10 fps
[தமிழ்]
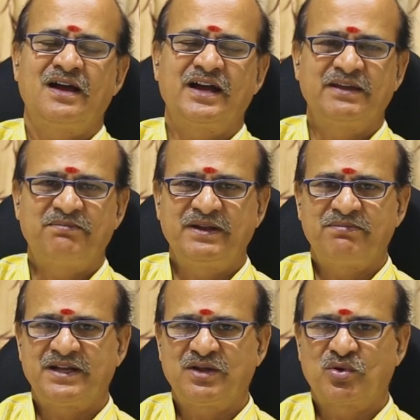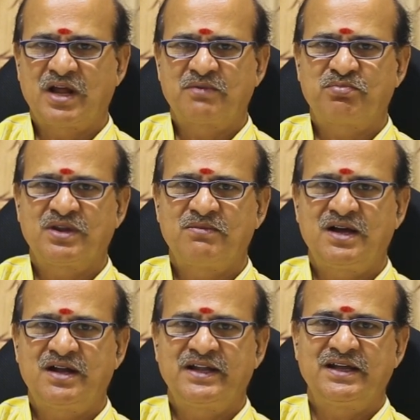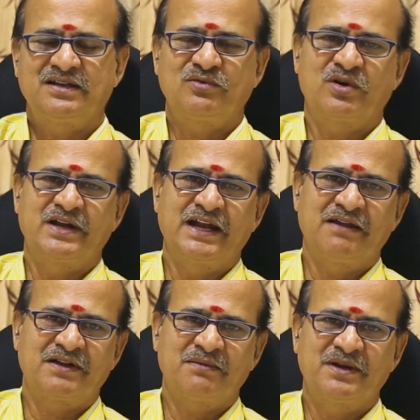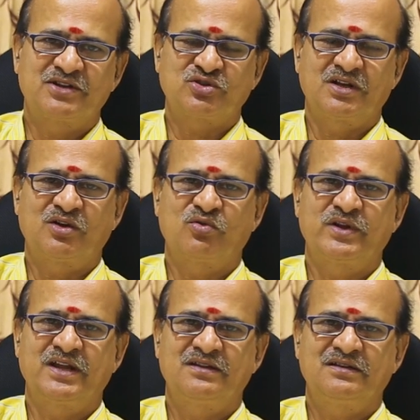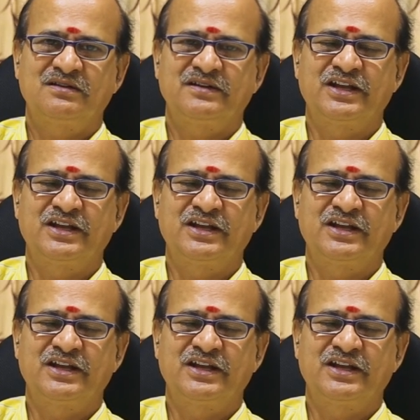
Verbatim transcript: ஆக இப்படிப்பட்ட ஒரு அற்புதமான ஒரு நிலவரம் என்று சொல்லக்கூடியது